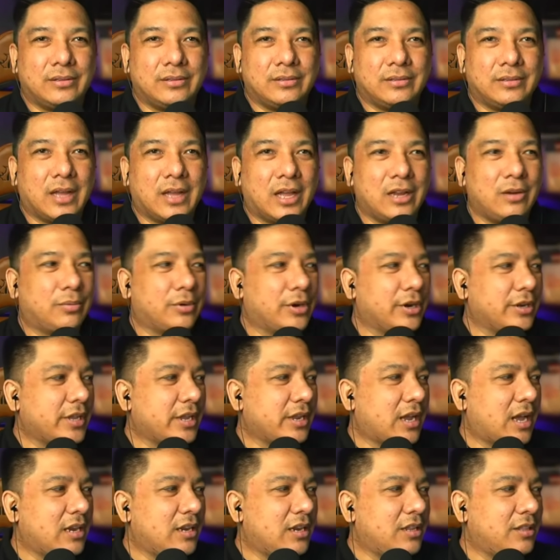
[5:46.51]
Non-working
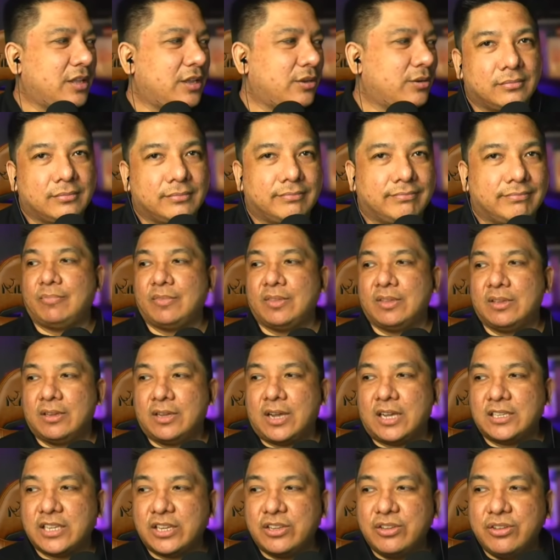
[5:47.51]
holiday yun. Hmm.
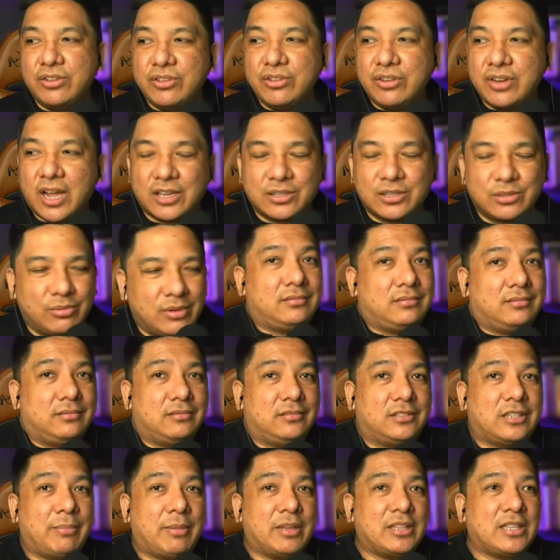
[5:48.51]
Kasi yun yung nakasulat
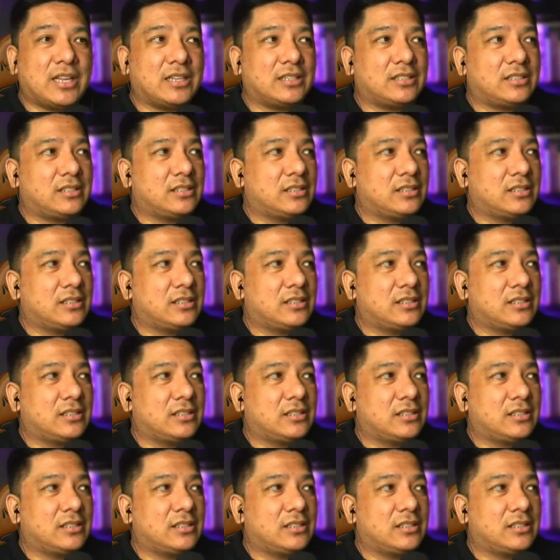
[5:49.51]
sa batas.